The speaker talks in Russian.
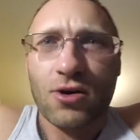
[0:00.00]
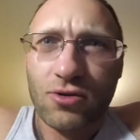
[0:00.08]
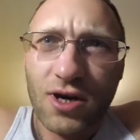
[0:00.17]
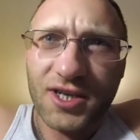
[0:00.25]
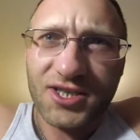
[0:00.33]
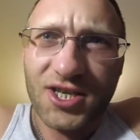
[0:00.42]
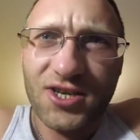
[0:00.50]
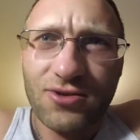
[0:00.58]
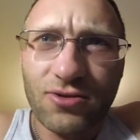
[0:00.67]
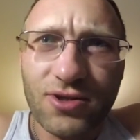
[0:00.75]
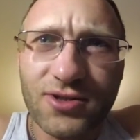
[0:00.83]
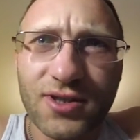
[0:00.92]
ролик
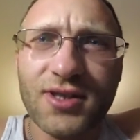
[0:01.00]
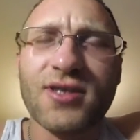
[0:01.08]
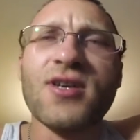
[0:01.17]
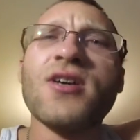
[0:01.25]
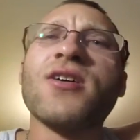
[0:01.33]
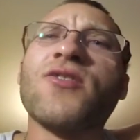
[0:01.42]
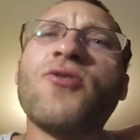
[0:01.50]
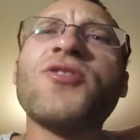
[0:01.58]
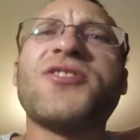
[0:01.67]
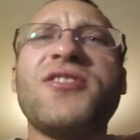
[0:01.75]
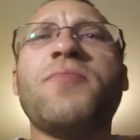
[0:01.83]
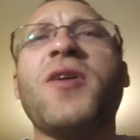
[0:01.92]
серьезный, но
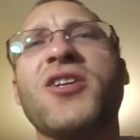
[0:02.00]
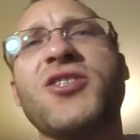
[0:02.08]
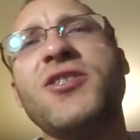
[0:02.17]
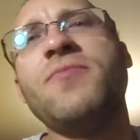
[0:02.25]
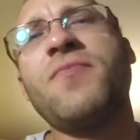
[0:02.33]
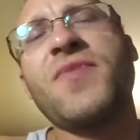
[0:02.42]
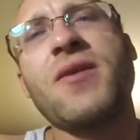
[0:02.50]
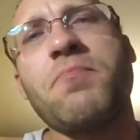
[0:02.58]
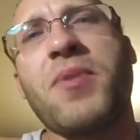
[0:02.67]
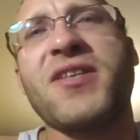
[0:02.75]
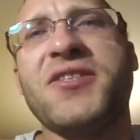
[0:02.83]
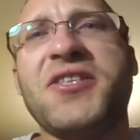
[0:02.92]
с небольшим
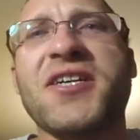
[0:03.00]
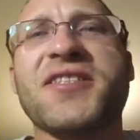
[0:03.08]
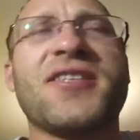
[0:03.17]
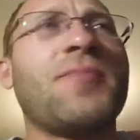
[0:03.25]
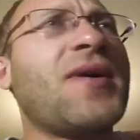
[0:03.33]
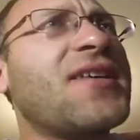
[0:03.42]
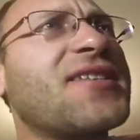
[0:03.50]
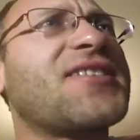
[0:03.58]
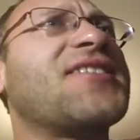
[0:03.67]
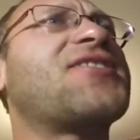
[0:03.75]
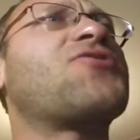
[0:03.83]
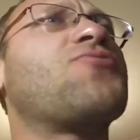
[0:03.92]
подтекстом
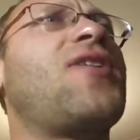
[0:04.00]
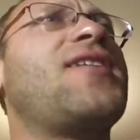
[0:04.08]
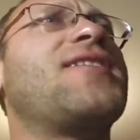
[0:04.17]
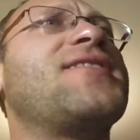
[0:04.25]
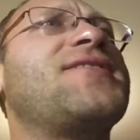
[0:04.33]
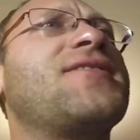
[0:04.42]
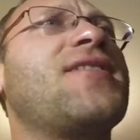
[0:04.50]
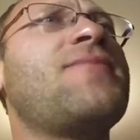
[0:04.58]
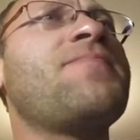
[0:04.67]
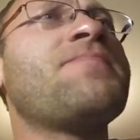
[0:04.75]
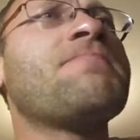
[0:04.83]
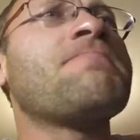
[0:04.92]
сексуальности, да.